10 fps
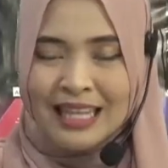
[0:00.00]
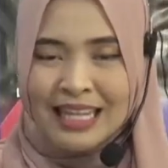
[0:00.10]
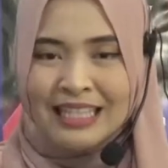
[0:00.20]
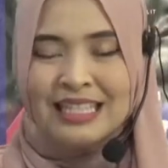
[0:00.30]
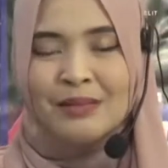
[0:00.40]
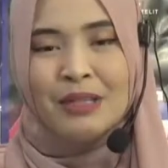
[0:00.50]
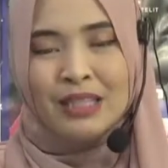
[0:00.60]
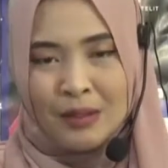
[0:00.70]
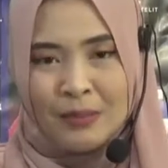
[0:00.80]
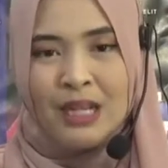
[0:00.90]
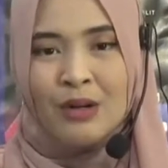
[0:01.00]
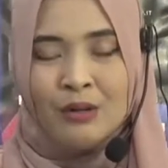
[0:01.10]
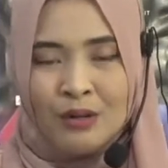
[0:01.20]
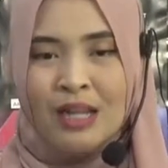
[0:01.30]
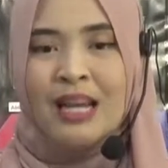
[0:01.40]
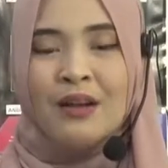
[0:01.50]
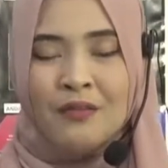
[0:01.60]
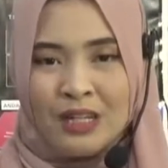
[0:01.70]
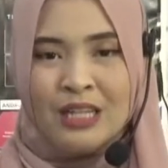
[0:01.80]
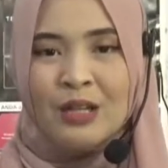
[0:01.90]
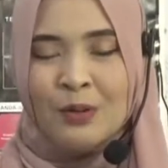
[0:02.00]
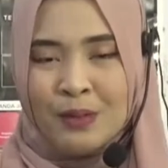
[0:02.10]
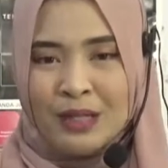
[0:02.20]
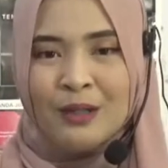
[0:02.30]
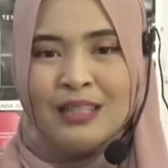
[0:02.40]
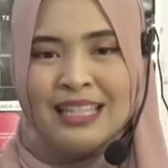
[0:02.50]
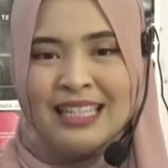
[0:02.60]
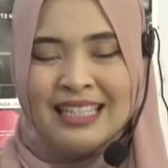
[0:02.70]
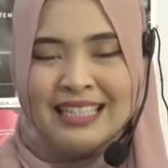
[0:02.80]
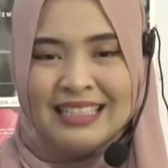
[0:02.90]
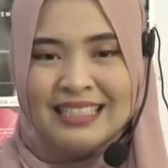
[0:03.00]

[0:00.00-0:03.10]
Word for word: kita simak terlebih dahulu video berikut ini.